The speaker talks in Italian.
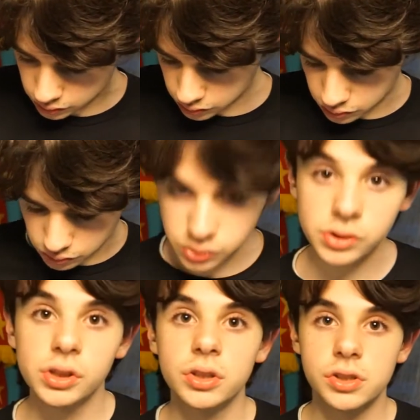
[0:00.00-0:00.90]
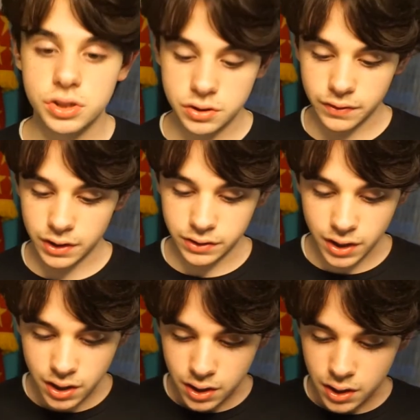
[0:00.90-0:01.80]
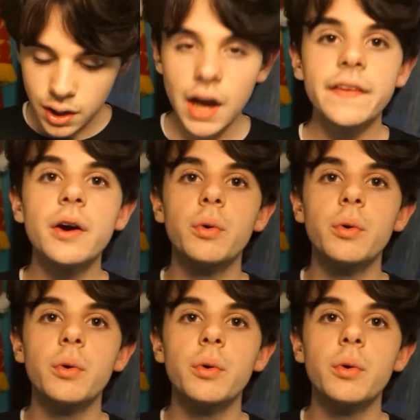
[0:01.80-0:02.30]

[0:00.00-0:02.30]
non si vede ed è